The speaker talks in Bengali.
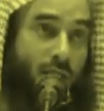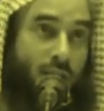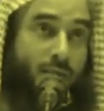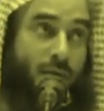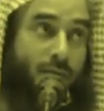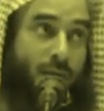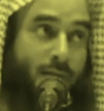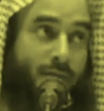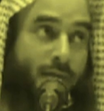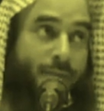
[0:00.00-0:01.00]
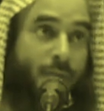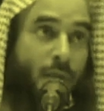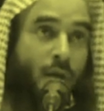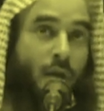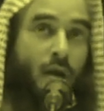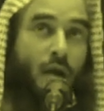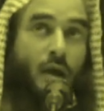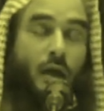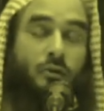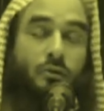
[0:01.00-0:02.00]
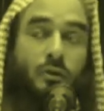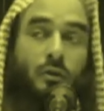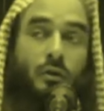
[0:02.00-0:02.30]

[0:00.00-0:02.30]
দেখতে পারবেন আপনি তো